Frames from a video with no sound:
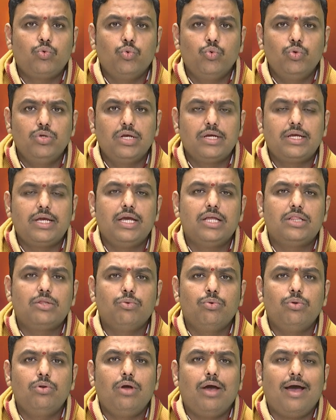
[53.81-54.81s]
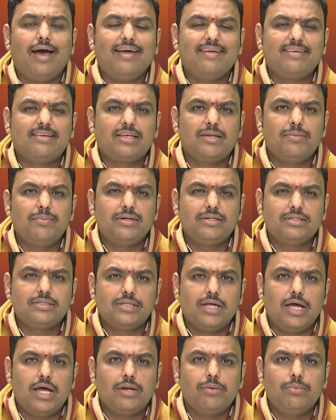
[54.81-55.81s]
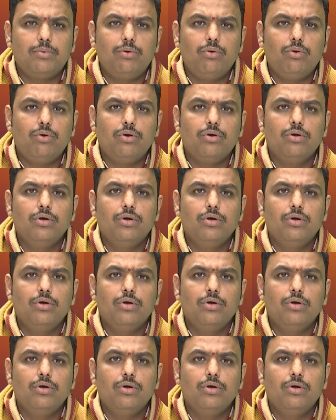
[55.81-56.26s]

కుజకేతువులు అష్టమ స్థానంలో